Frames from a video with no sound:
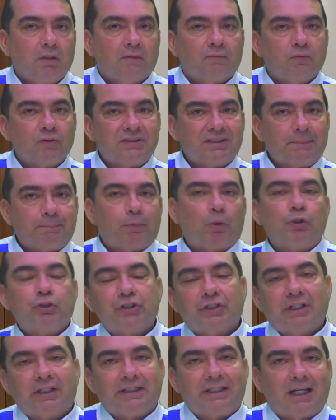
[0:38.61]
você pode
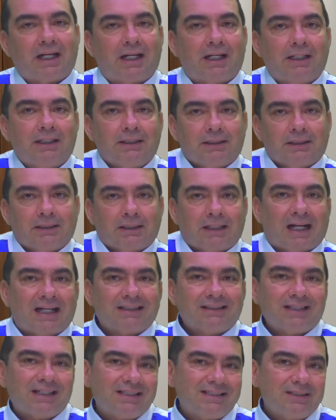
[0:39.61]
ganhar
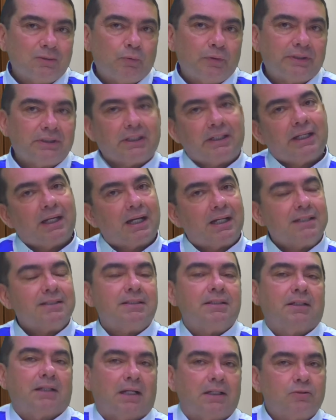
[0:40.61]
até 50 reais
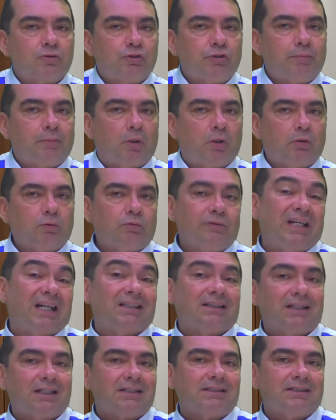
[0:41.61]
em caso de moto e
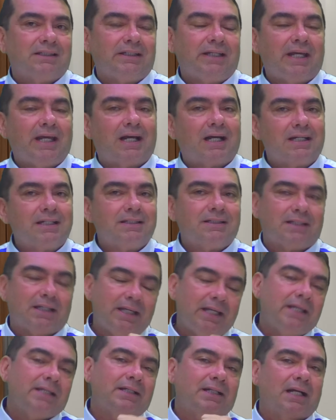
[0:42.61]
até 100 reais
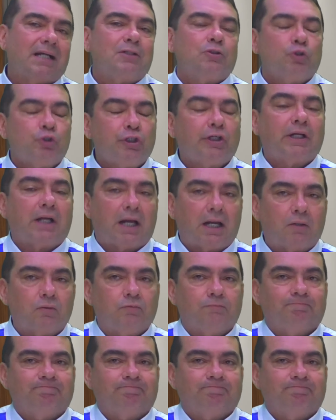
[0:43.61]
em caso de carro.